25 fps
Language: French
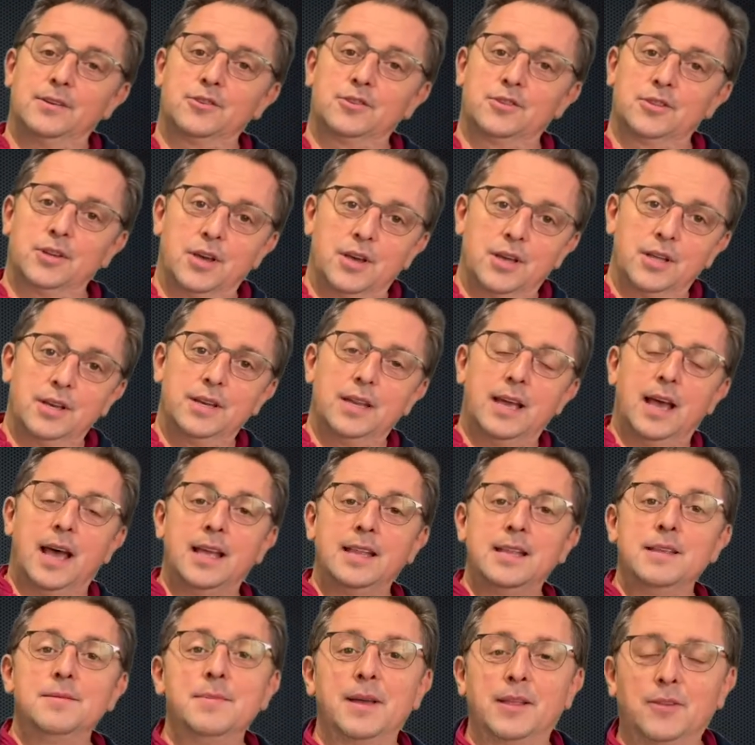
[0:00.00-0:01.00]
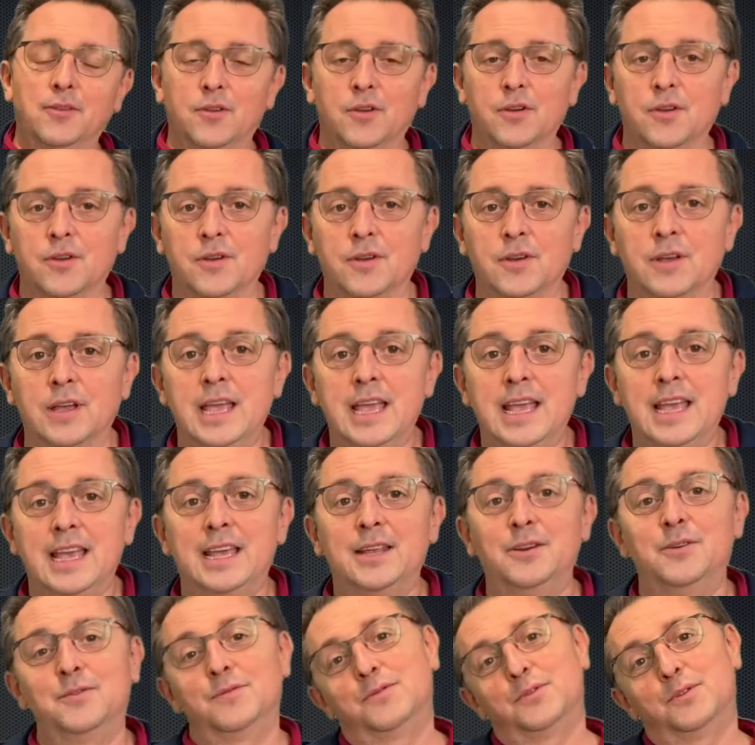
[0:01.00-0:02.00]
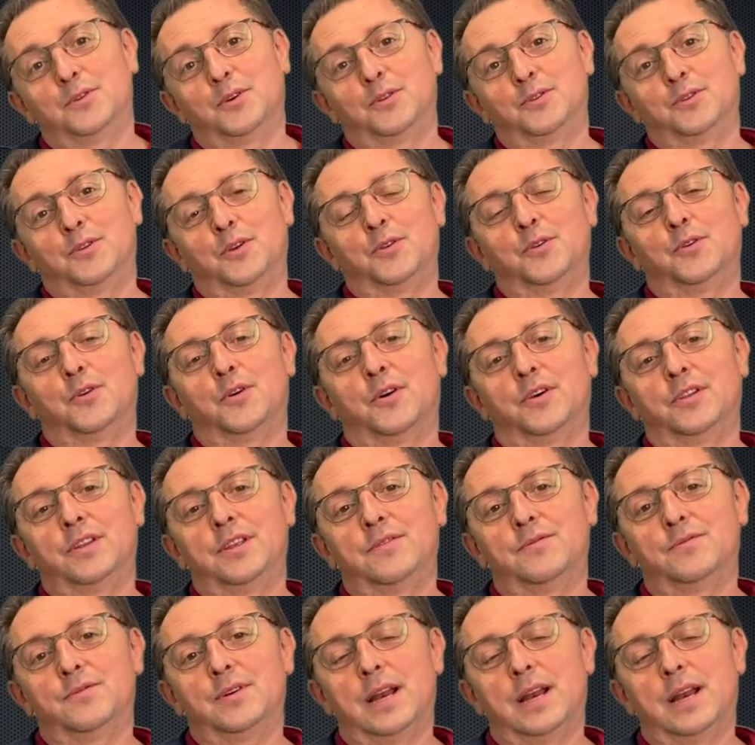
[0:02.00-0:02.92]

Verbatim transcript: jeunes, animateurs et nous vous redonnons rendez-vous à